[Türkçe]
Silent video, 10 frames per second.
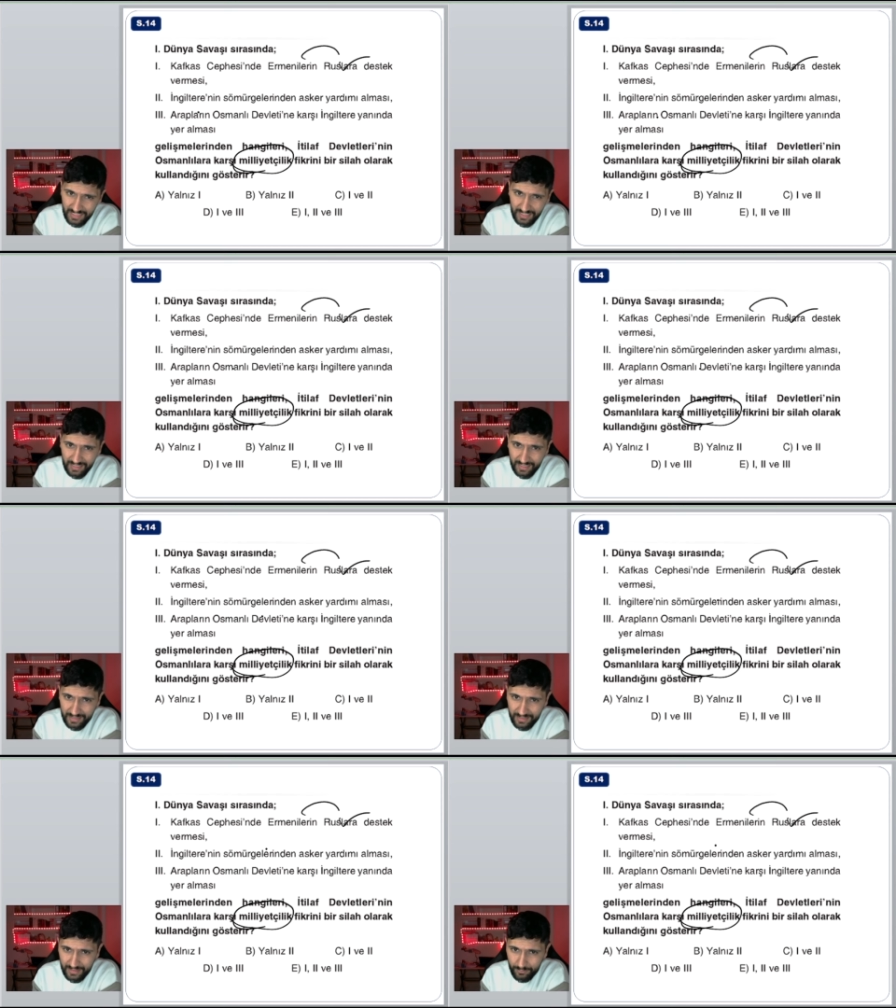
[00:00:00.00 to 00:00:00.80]
değerli
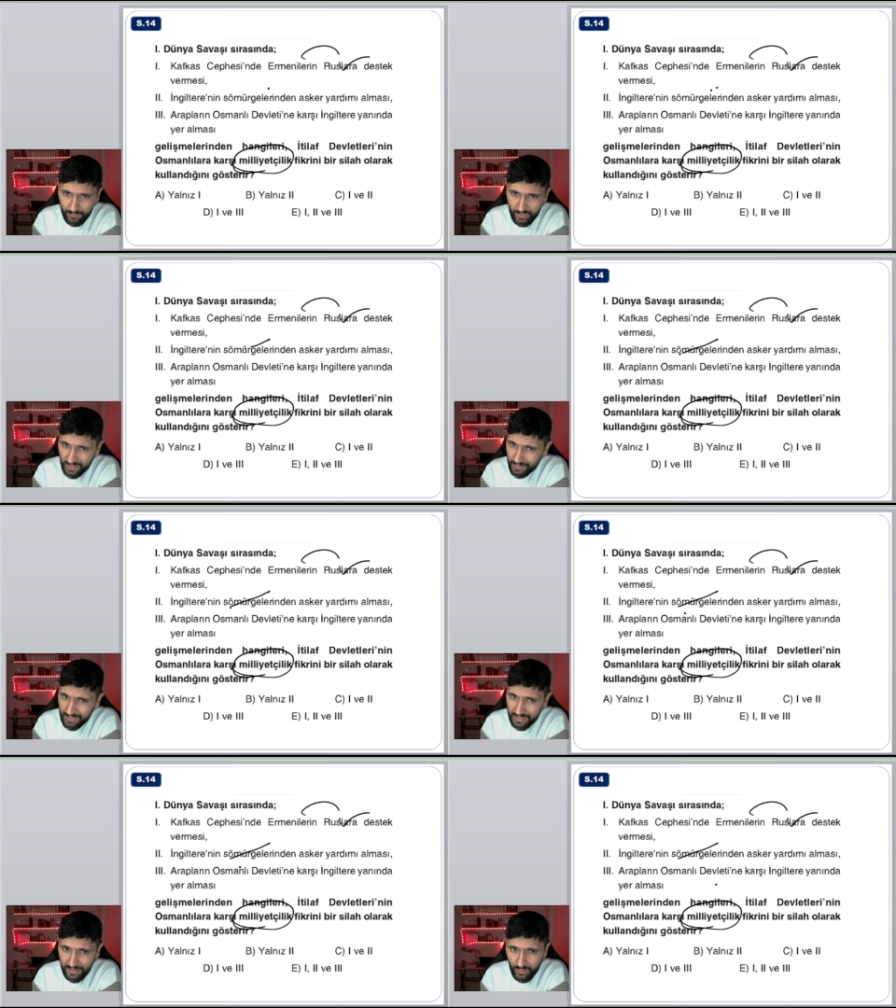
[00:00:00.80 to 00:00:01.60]
arkadaşlarım. Burada
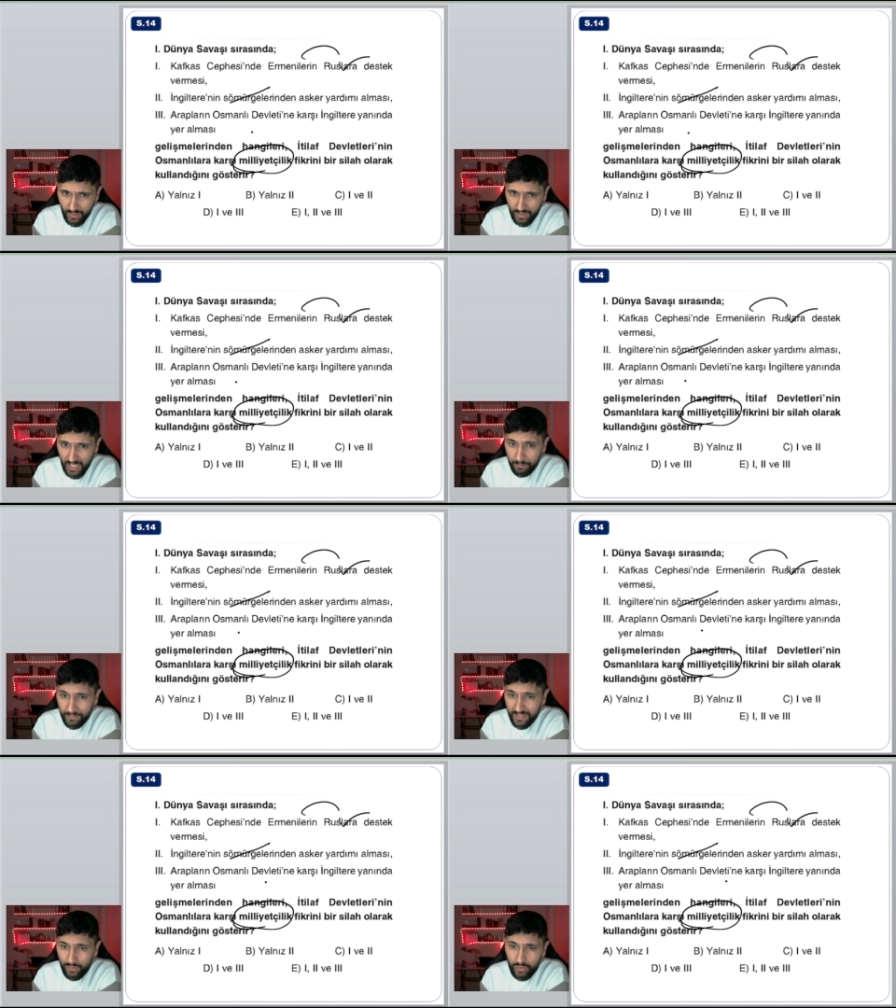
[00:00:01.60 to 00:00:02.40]
milliyetçilik yok.
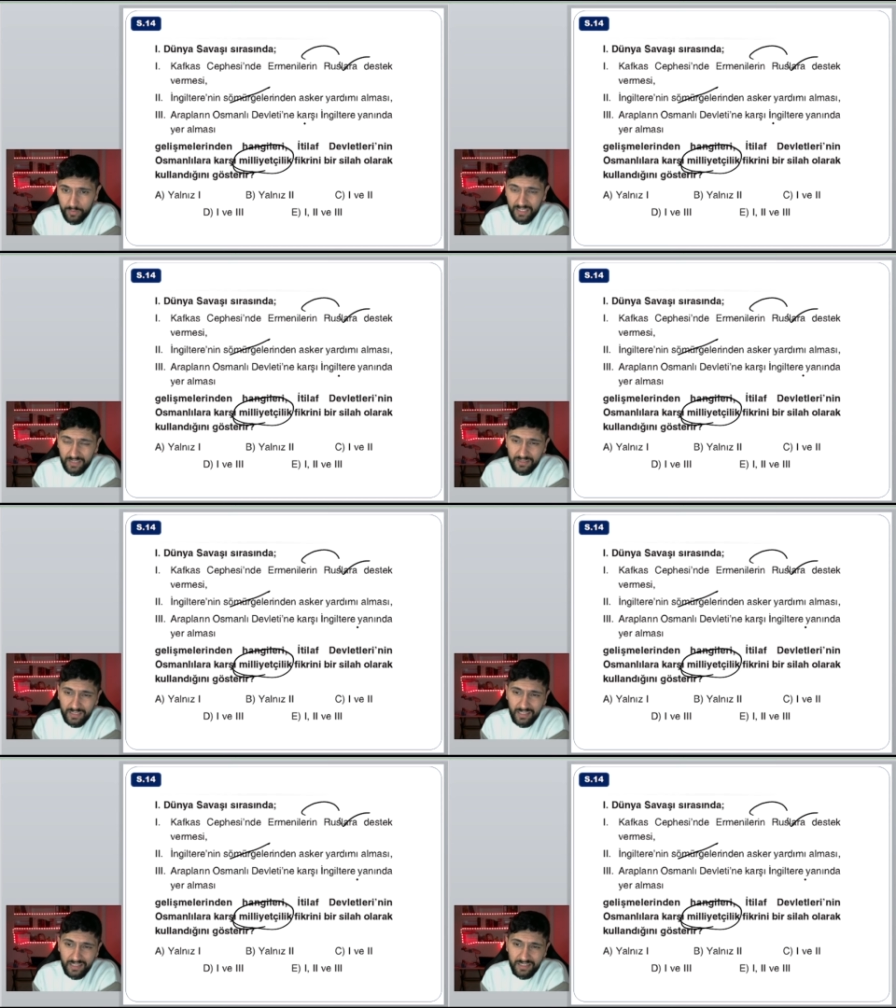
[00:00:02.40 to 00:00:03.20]
Arapların Osmanlı
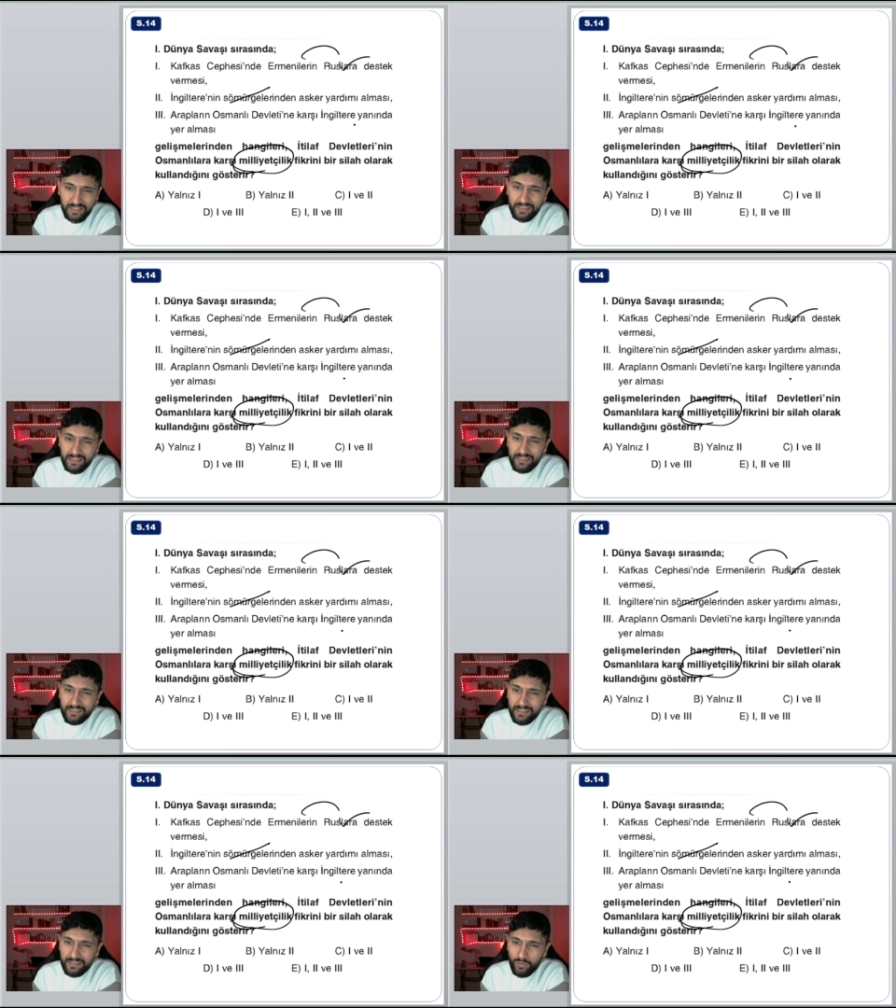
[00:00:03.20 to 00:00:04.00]
Devleti'ne karşı
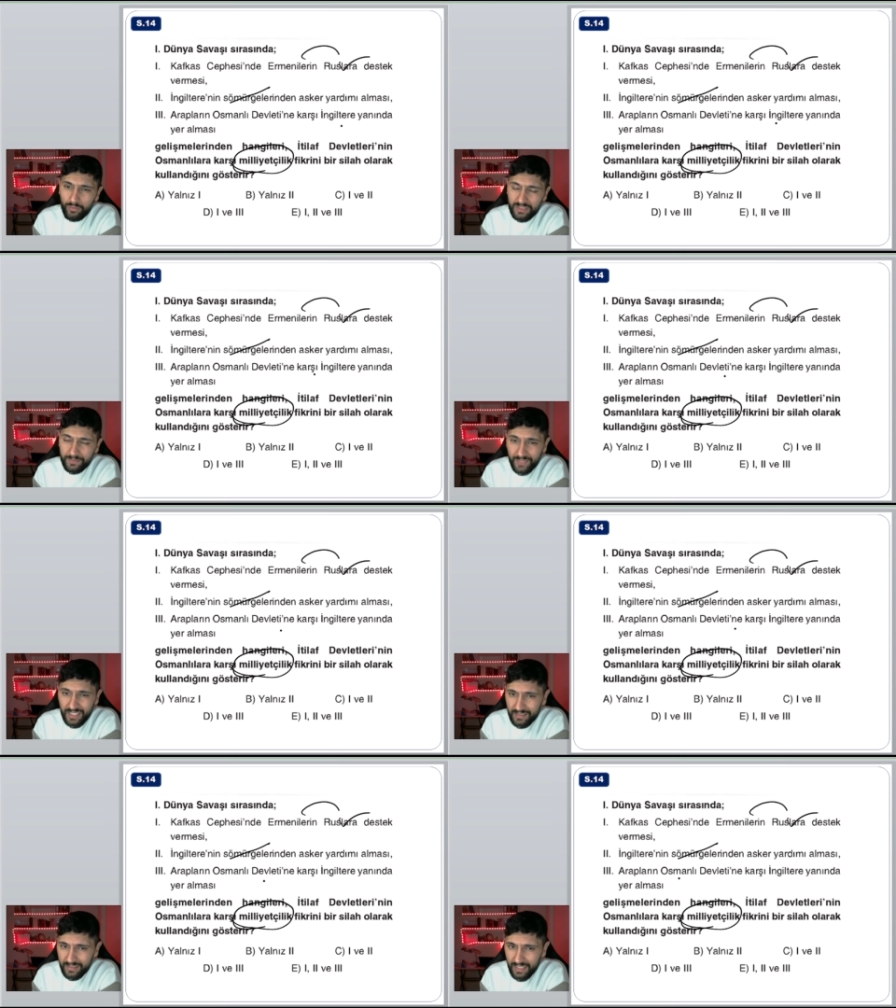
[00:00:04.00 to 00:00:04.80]
İngiltere'nin yanında olması.
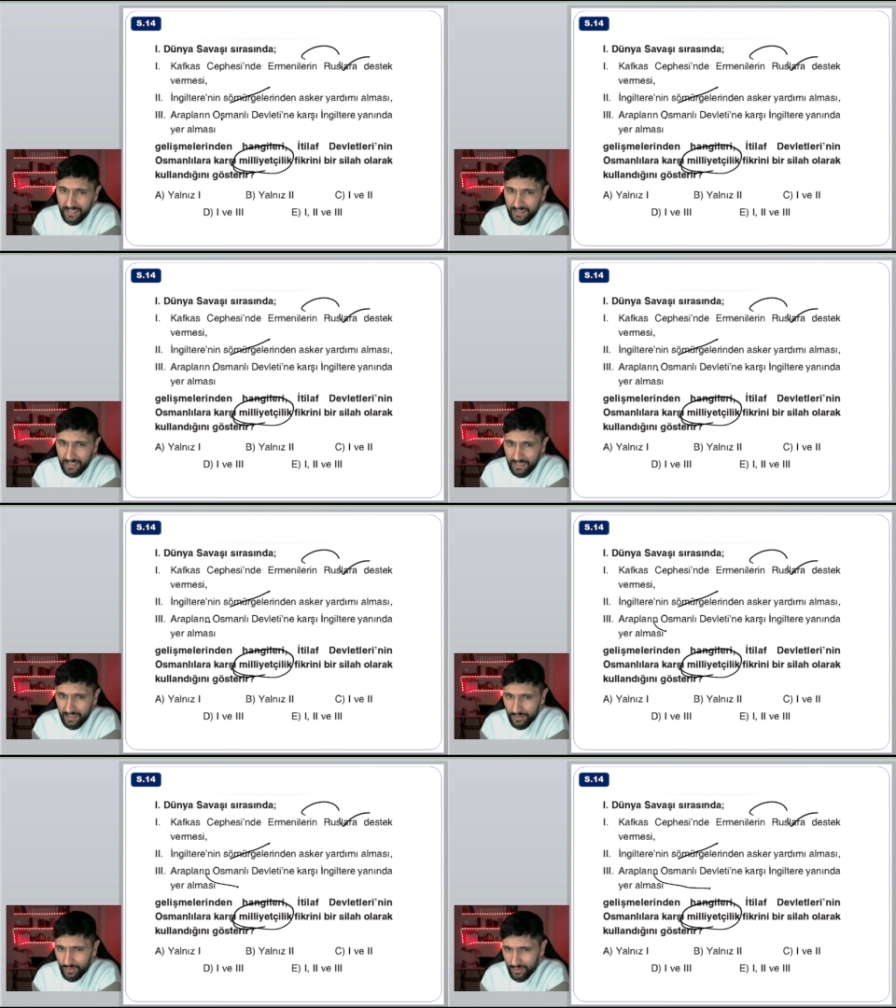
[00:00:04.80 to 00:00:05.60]
Niye İngiltere'ye
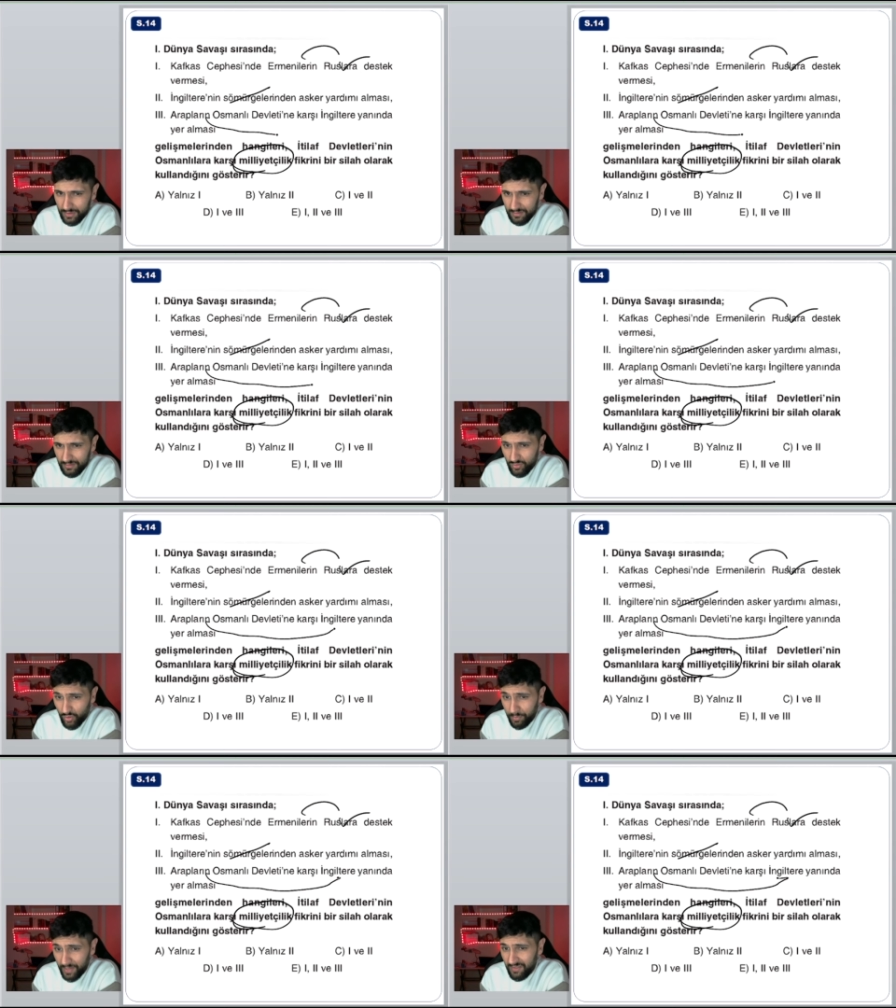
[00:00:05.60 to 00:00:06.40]
yaklaşıyor?
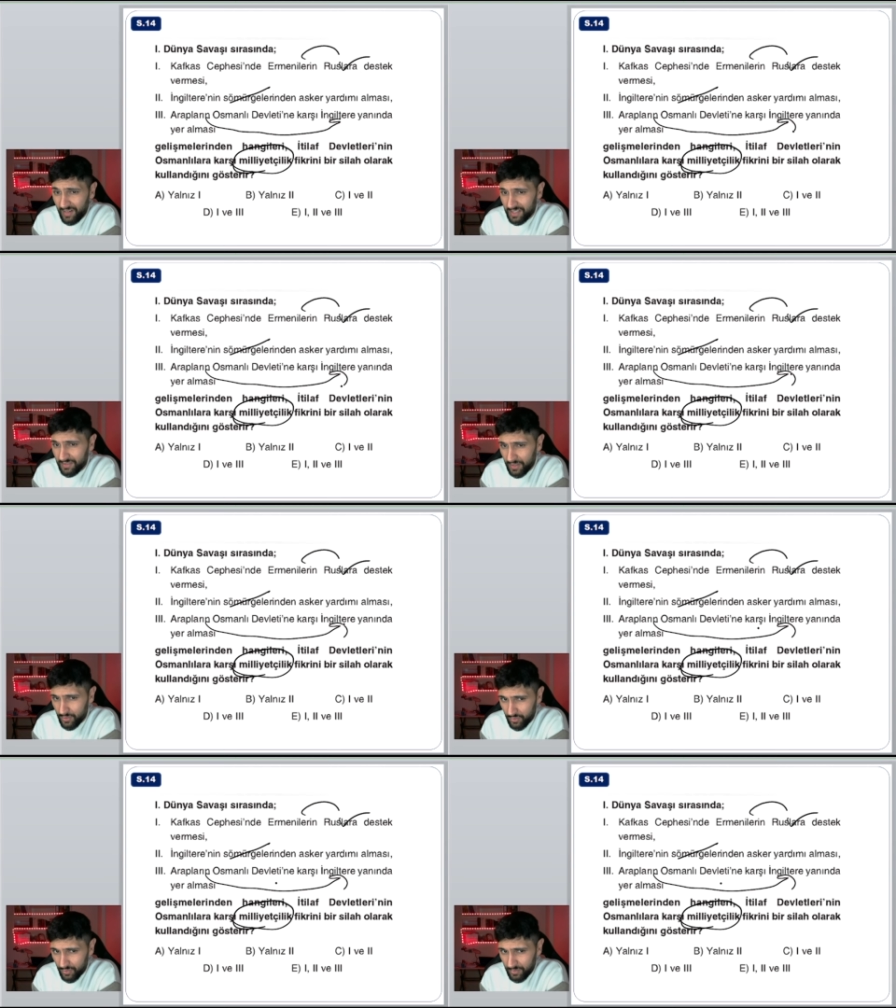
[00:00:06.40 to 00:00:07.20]
Toprak vaadi var
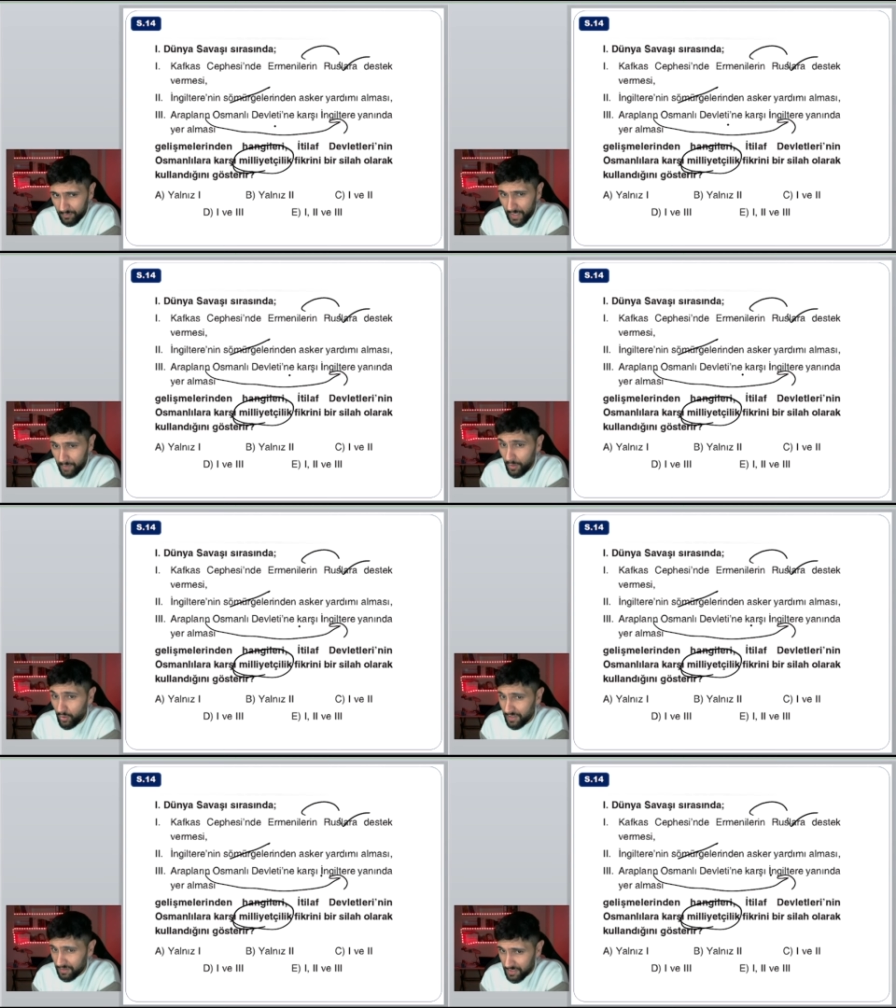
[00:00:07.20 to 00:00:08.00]
çünkü.
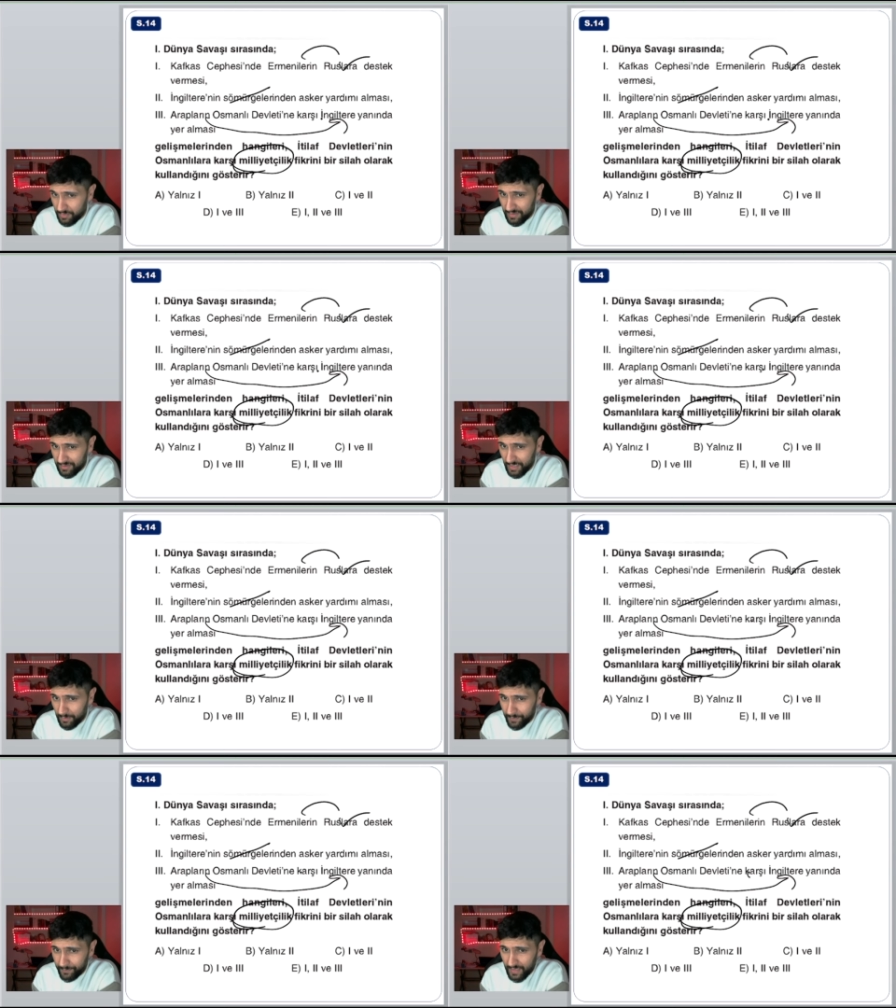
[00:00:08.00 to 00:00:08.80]
McMahon Antlaşması değil mi?